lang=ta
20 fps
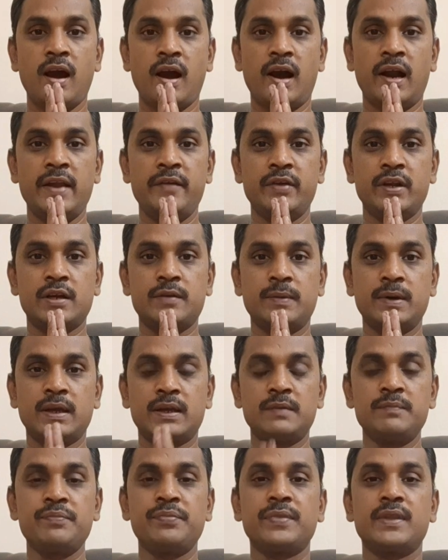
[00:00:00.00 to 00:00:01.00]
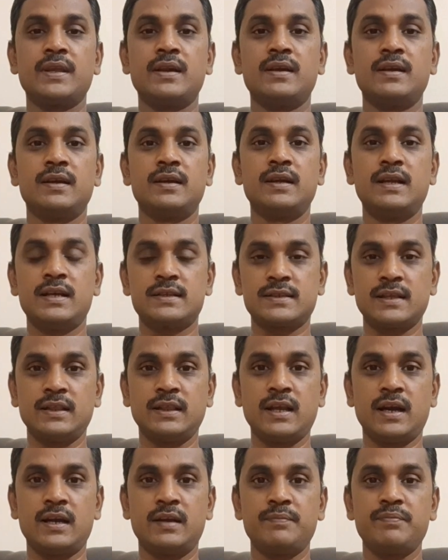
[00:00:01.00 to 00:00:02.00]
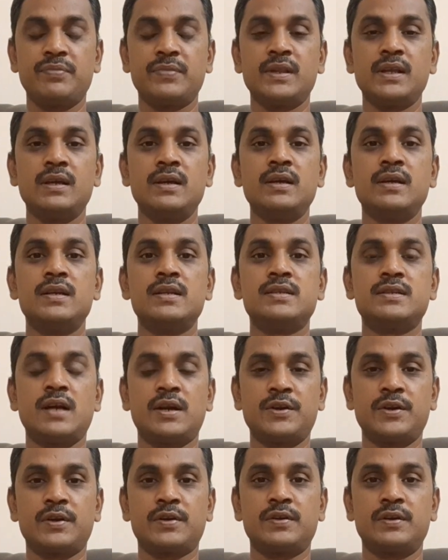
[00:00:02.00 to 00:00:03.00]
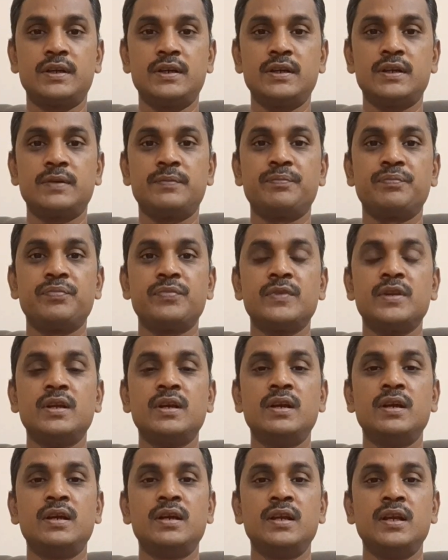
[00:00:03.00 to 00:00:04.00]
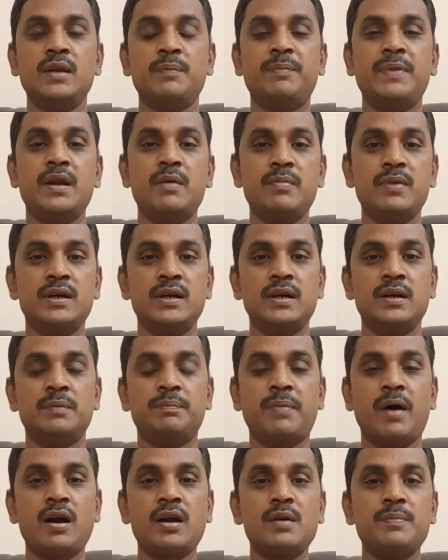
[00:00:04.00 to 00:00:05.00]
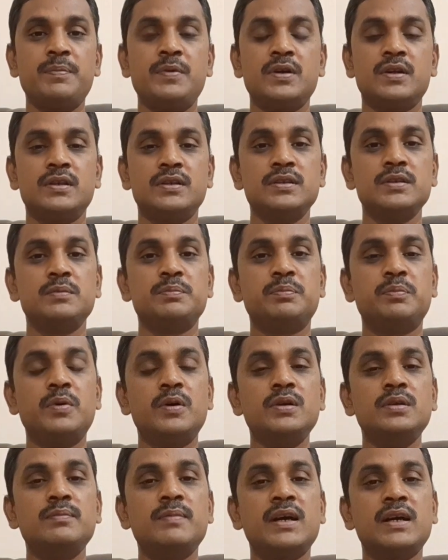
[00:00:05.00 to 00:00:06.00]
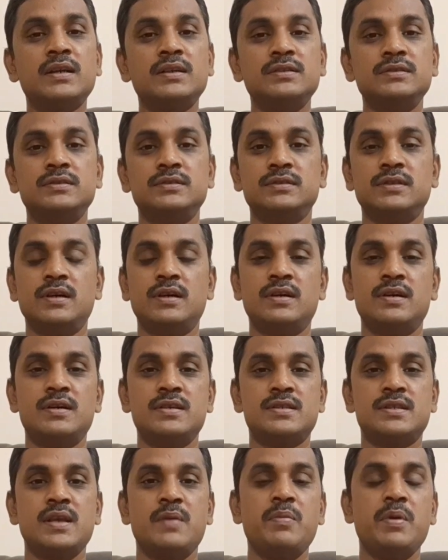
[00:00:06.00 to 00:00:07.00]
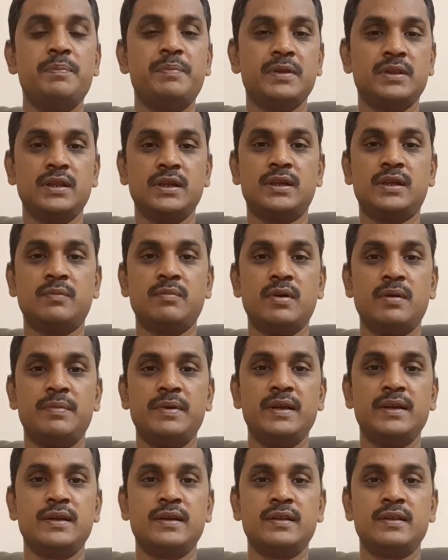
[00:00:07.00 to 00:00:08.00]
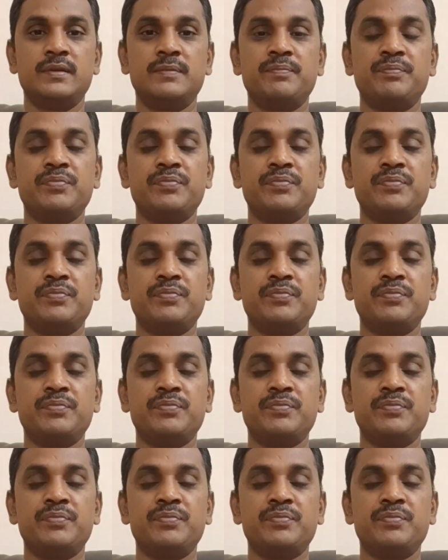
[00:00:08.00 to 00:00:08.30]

அனைவருக்கும் வணக்கம் நான் சந்தானம் சார்ட்டர்ட் அக்கௌண்டன்ட் இப்போ நம்ம பார்க்க போகிறது பொன்மகன் சேமிப்பு திட்டம் அப்படிங்கிறது